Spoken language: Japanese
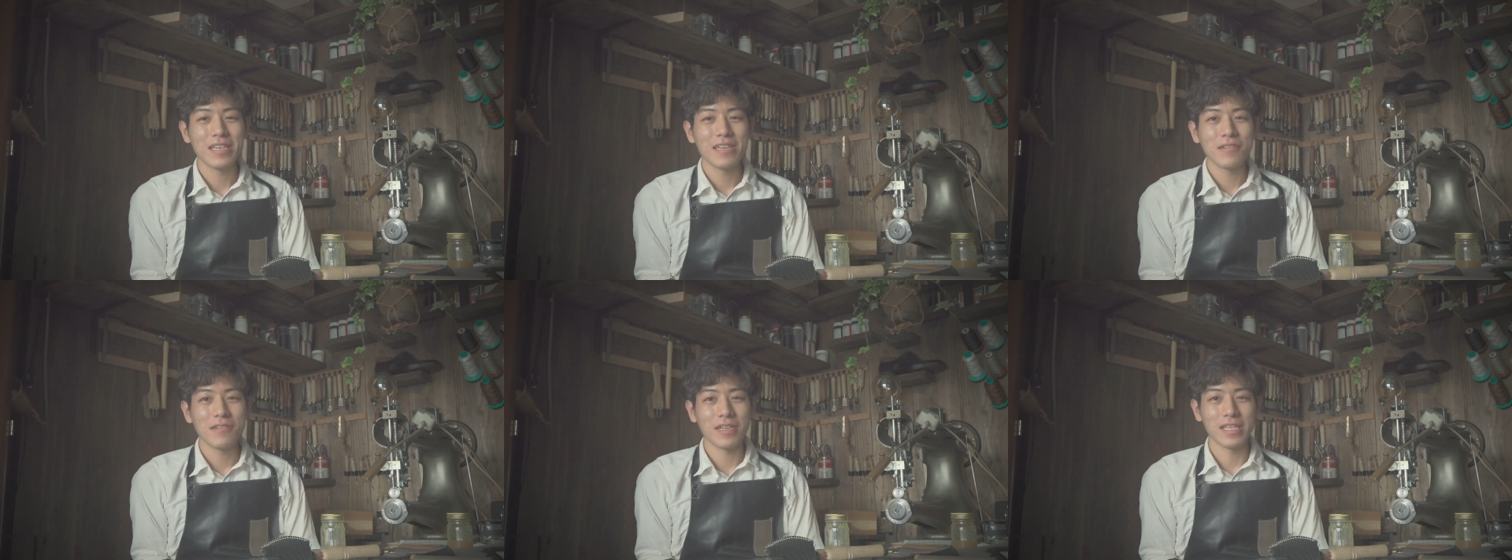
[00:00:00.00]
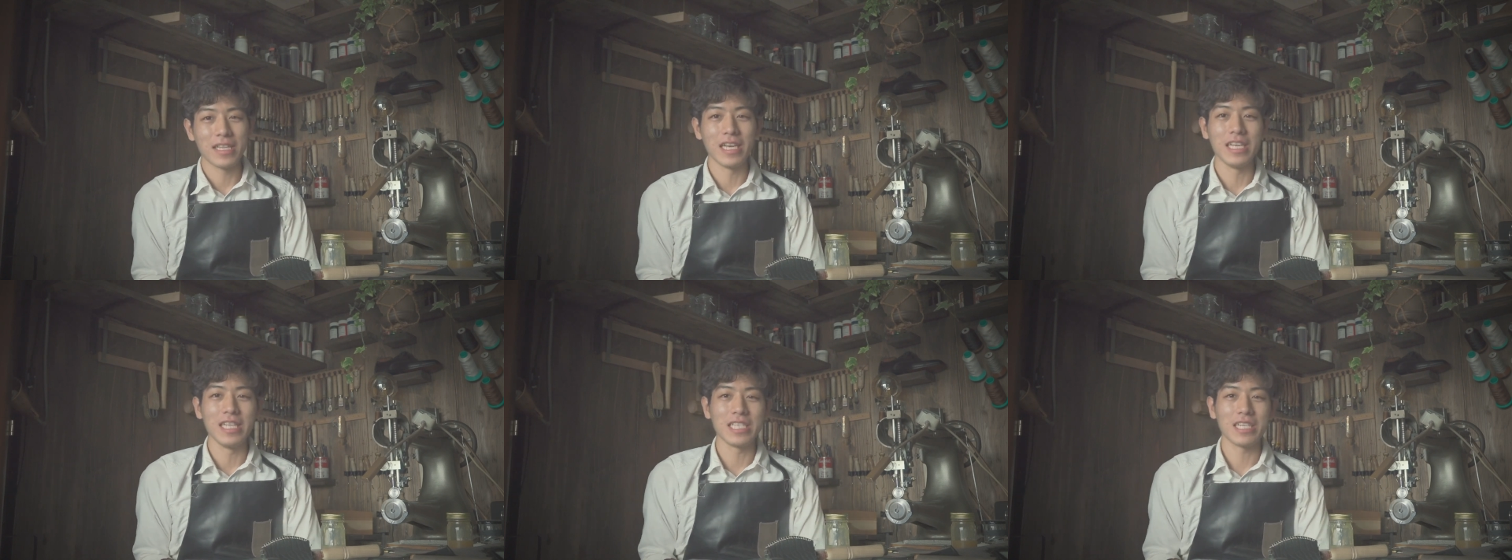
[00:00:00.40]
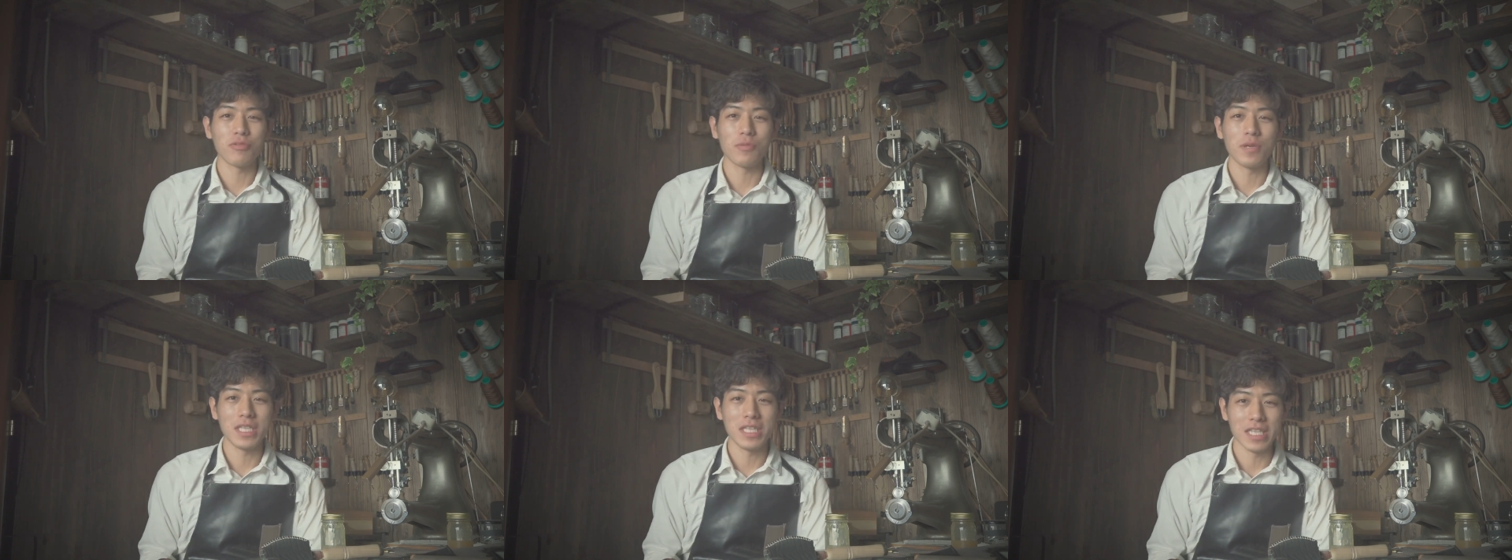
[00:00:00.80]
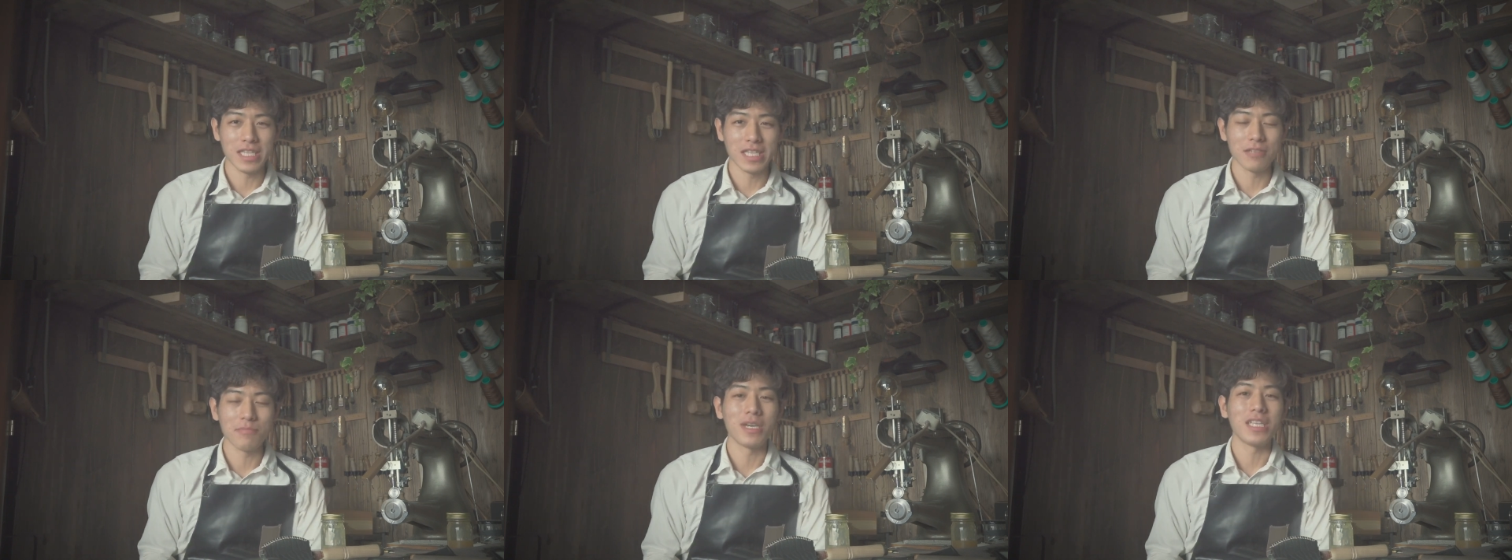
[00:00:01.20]
フラテッリ・ジャコメッティっ
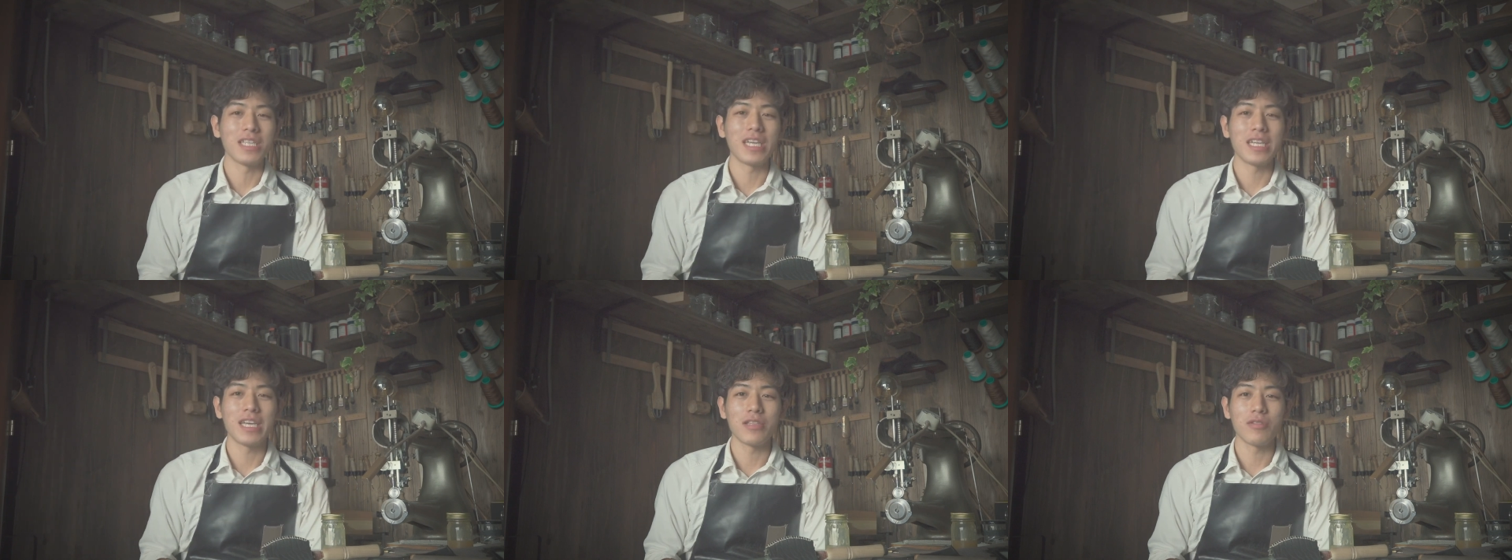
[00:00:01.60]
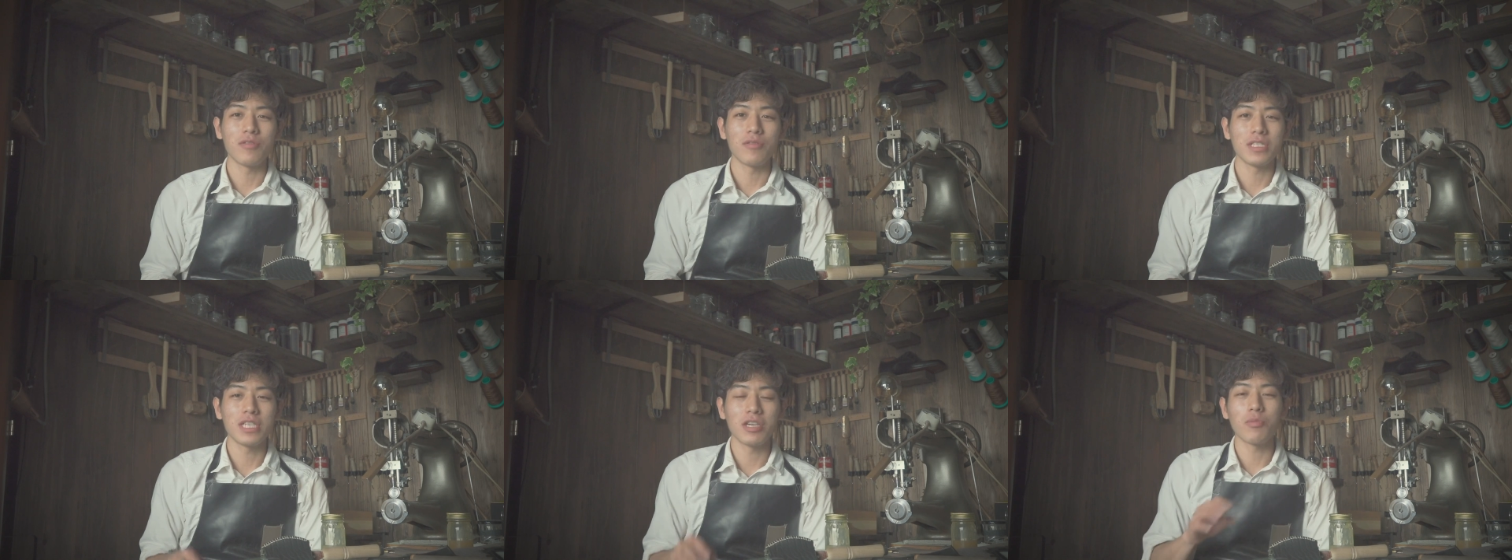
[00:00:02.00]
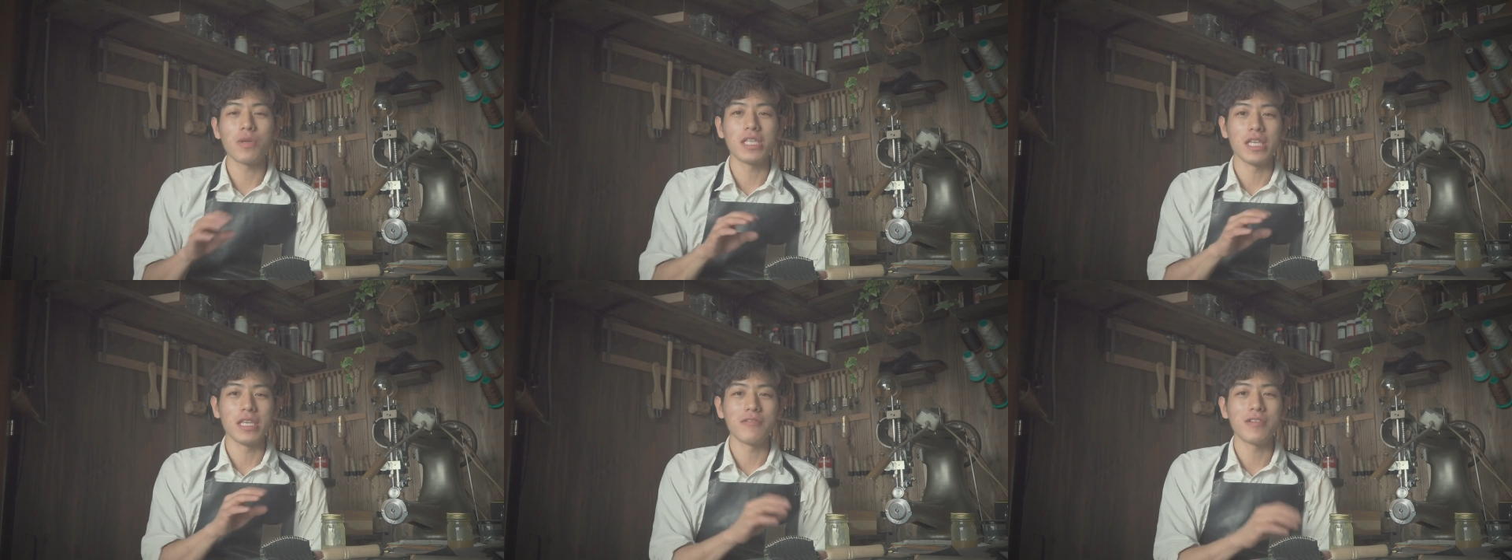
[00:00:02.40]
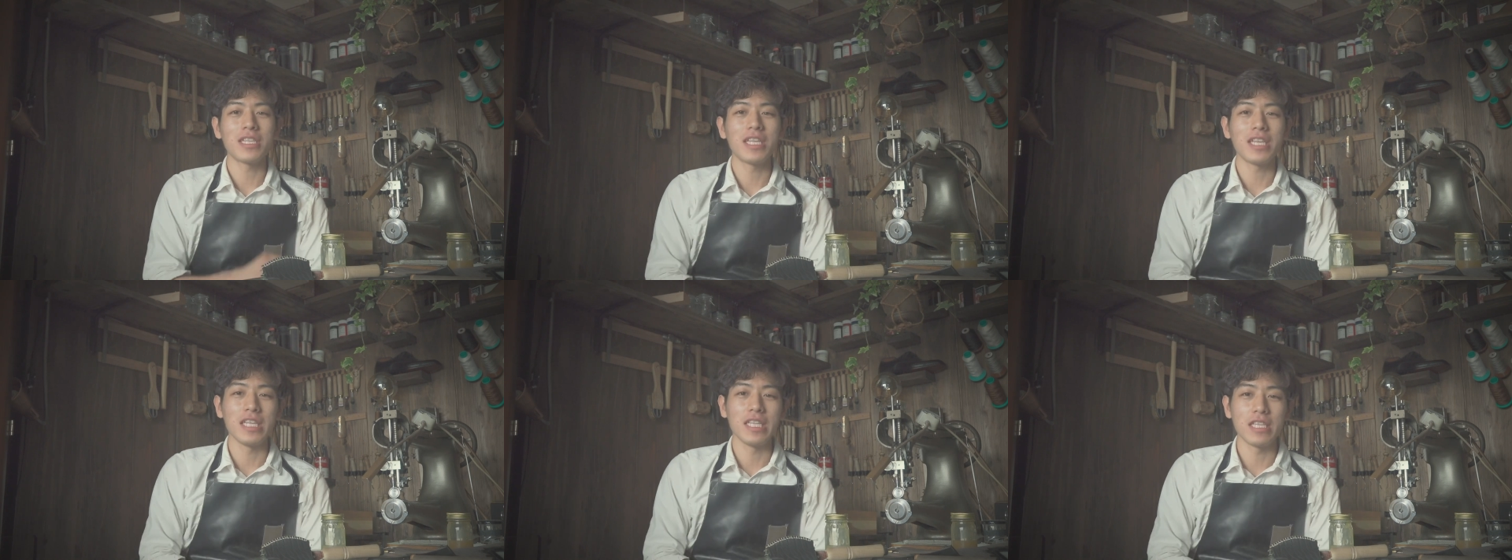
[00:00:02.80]
ていう、まあ、イタリアのジャコメッティ、
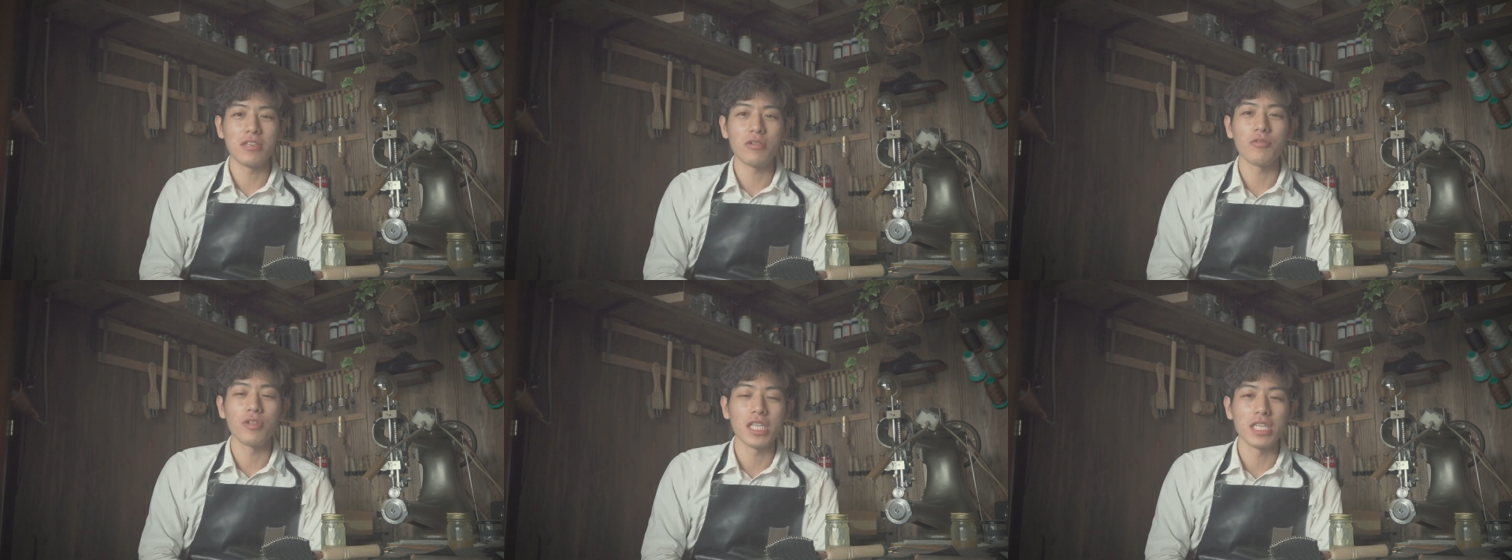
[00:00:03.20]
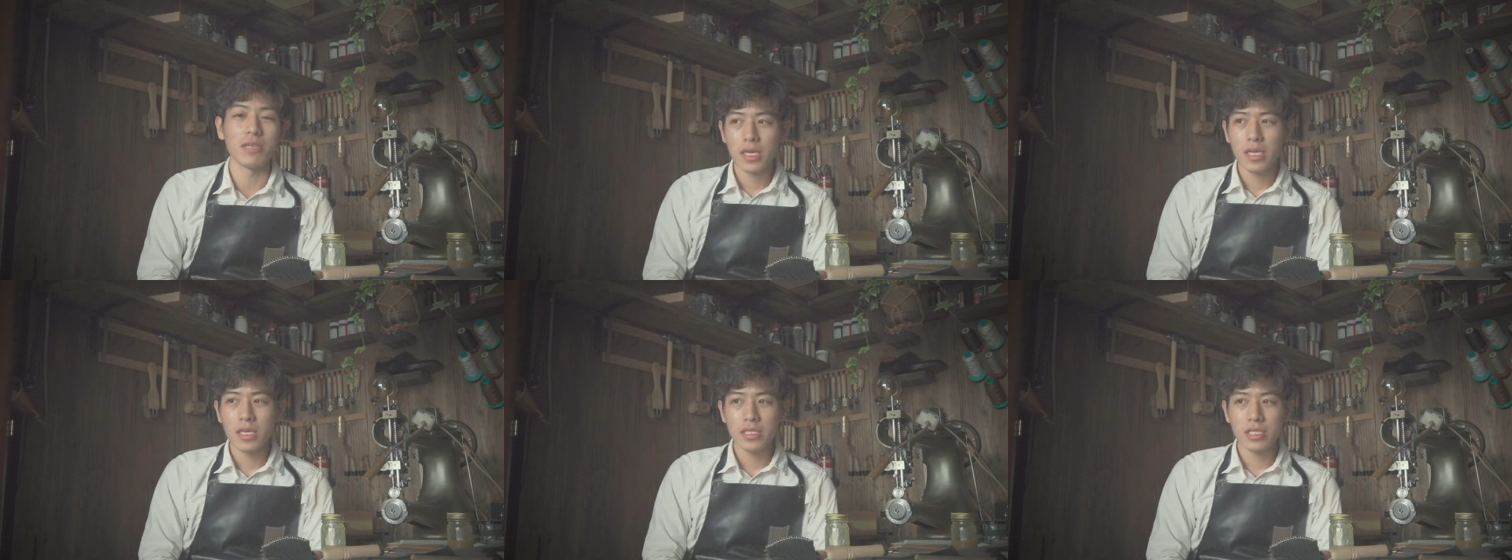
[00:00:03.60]
フラテッリって兄弟っていう、